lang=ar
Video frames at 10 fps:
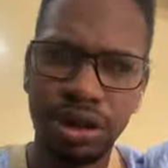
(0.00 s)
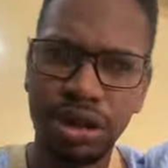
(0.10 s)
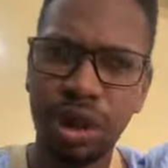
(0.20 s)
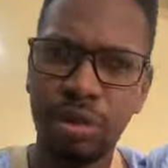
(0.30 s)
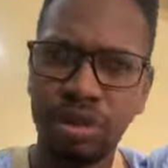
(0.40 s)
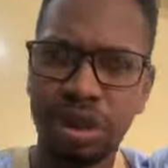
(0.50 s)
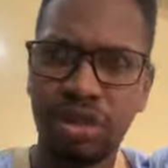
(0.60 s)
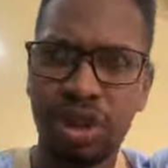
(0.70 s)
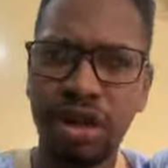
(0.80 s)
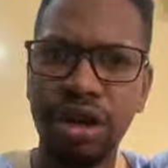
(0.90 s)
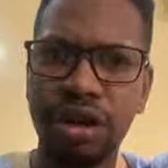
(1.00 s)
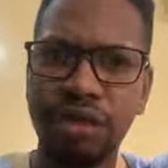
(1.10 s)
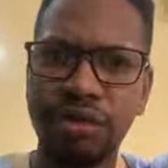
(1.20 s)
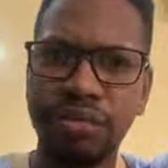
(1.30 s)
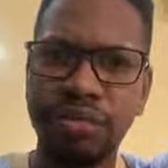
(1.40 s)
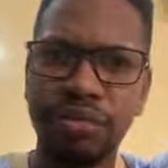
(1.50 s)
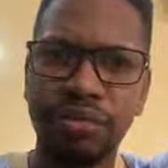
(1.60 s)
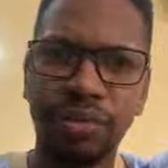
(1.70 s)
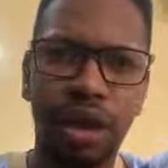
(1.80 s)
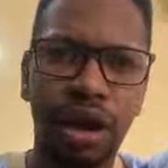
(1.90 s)
قلنا له بشكل صريح
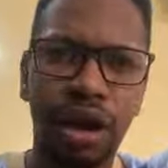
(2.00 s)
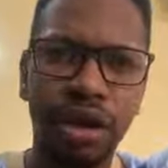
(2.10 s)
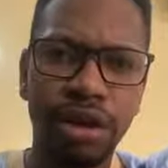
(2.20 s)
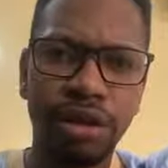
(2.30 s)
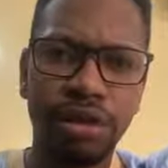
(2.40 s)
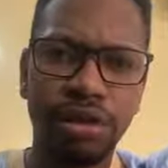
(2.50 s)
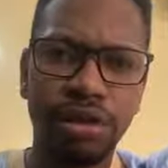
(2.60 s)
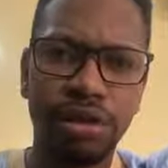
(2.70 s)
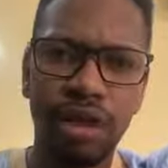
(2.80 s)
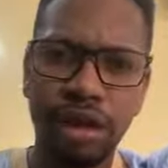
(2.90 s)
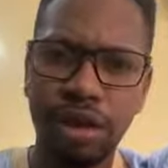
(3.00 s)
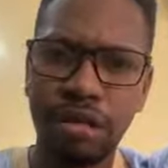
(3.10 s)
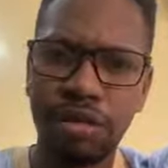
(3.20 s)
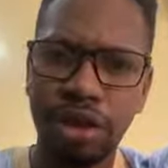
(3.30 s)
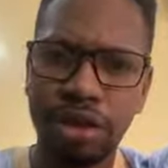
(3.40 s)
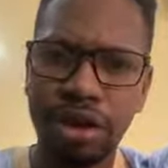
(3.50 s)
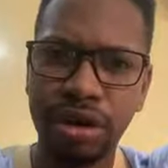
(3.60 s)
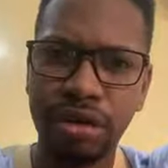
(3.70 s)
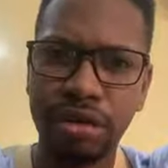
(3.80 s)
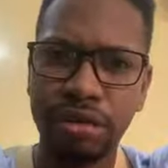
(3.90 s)
عن هذا المؤتمر
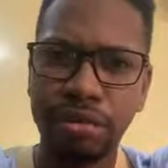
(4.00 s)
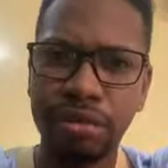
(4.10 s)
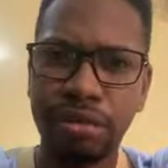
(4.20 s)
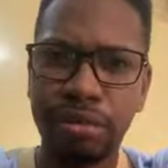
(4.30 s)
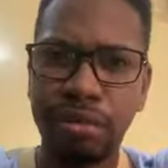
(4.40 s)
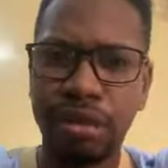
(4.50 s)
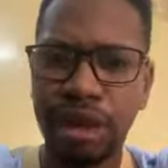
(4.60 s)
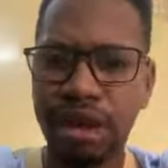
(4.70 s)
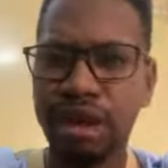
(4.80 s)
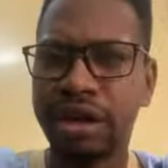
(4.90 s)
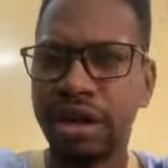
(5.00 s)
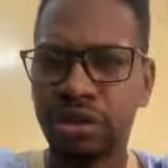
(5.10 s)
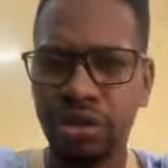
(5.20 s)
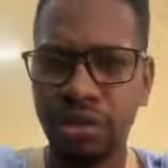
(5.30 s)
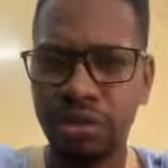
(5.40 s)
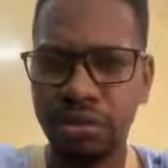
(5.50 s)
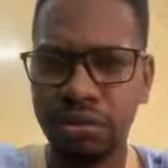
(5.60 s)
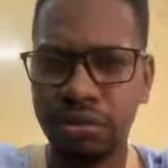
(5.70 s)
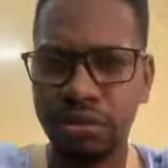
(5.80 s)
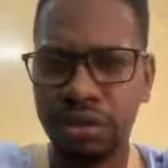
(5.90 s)
ما أن قايسينه
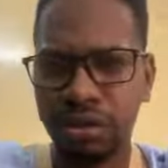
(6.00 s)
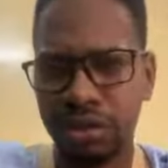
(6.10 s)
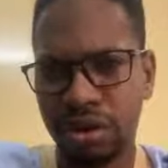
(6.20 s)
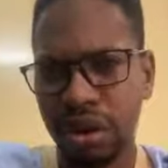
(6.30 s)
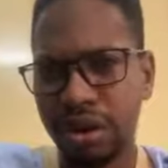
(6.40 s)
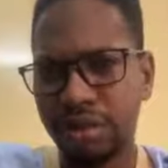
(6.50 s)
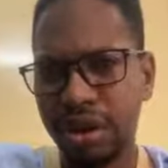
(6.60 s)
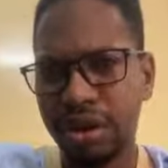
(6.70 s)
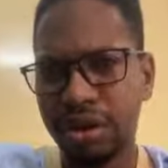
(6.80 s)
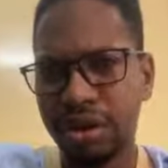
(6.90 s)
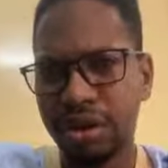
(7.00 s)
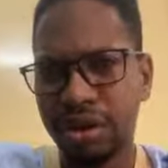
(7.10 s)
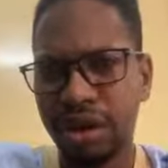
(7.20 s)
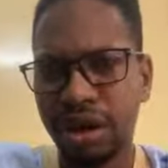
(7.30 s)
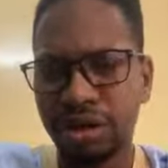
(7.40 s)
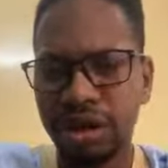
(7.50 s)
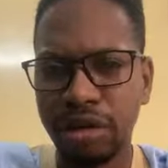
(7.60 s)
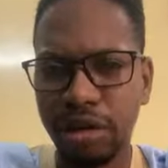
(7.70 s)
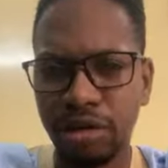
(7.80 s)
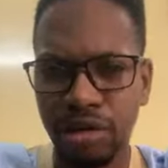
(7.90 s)
طالما الأرضية
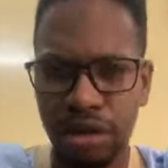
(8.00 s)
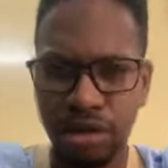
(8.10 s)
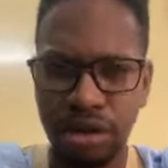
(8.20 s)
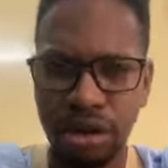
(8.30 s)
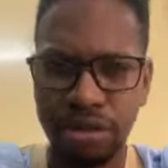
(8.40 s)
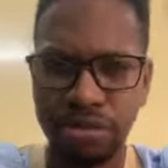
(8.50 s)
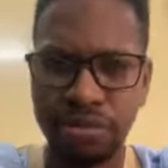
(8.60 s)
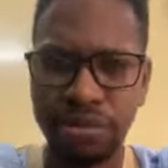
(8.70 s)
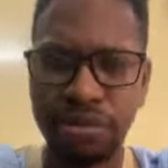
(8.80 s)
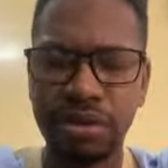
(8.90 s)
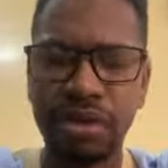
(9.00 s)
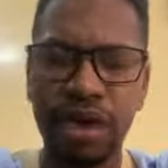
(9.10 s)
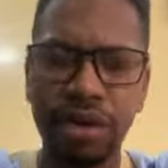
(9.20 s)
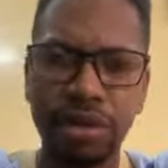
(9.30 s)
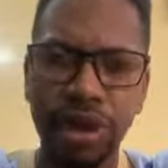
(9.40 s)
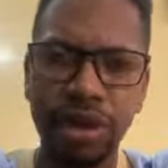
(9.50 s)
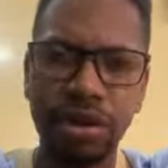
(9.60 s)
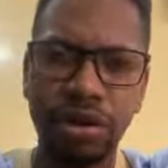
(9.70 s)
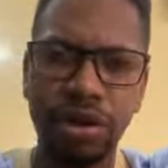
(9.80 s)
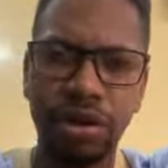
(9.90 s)
ما هي متساوية طالما
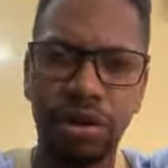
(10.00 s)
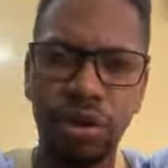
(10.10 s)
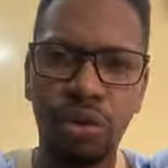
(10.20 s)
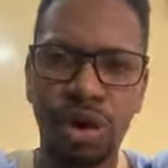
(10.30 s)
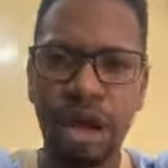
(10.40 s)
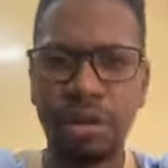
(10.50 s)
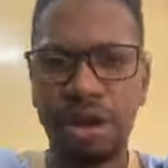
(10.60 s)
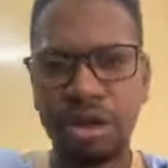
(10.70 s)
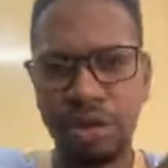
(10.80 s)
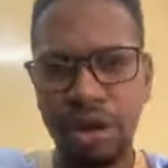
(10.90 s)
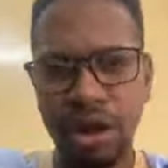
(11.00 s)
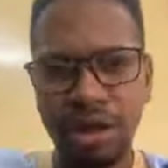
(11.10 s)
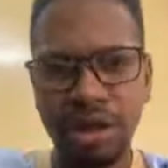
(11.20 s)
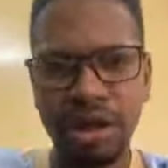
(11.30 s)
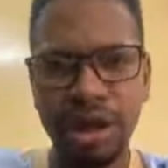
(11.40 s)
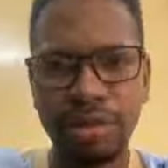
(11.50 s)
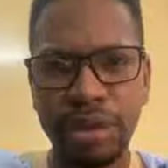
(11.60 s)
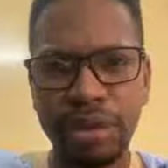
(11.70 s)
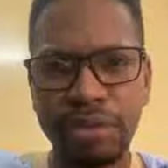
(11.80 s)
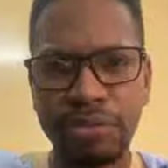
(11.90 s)
هو قابل خطوات
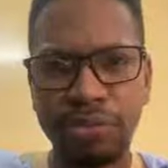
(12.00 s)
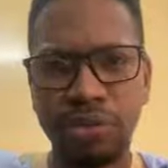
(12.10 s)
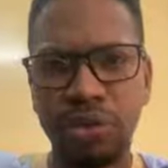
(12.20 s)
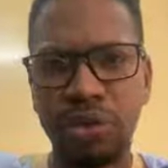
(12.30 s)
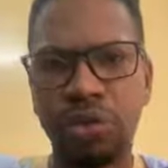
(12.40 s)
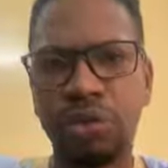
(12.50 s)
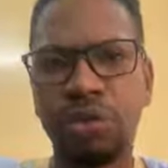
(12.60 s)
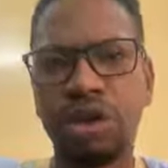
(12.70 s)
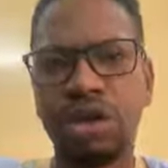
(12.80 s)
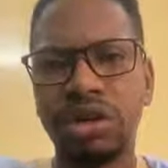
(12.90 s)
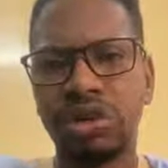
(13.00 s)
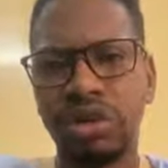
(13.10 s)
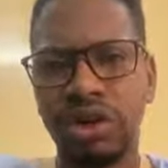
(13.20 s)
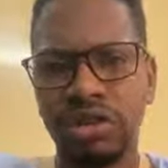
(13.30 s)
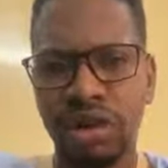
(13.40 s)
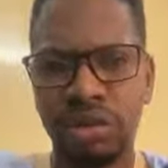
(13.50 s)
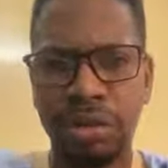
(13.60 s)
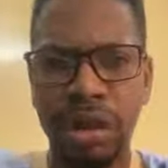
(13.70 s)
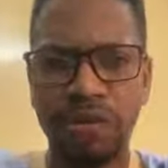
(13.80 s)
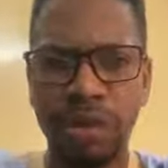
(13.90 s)
قدامنا ويدورنا نشاركه
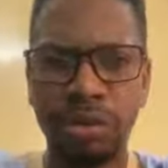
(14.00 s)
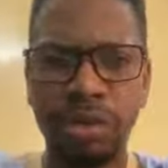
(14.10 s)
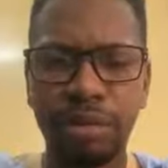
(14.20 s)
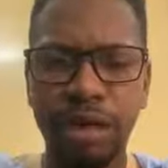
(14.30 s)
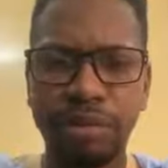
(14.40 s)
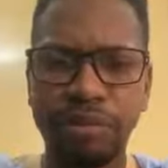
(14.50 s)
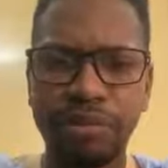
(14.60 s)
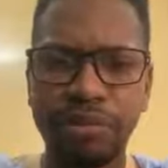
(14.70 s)
معاه في المؤتمر